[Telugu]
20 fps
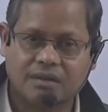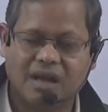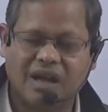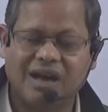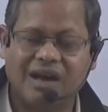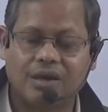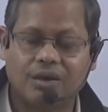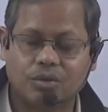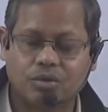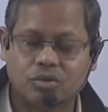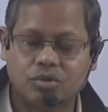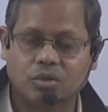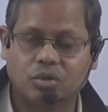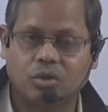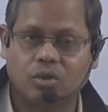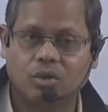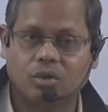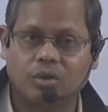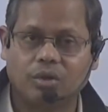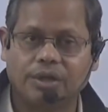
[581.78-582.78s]
ఆ
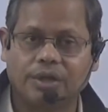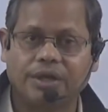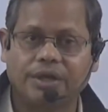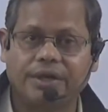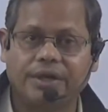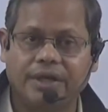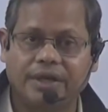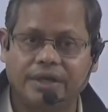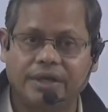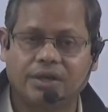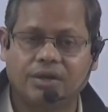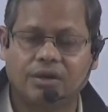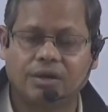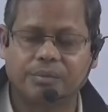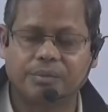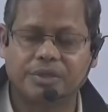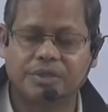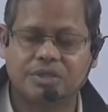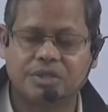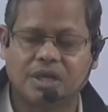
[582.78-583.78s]
రోజుల్లో ఇండియన్
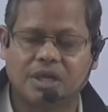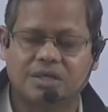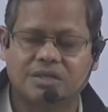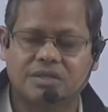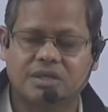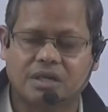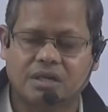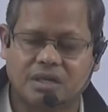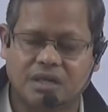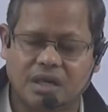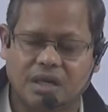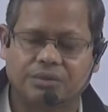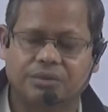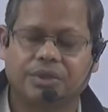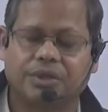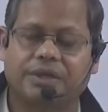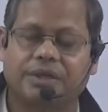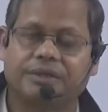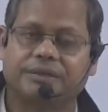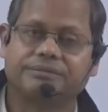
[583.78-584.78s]
ఎకానమీ చాలా చక్కగా
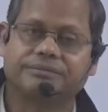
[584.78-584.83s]
ఉందండి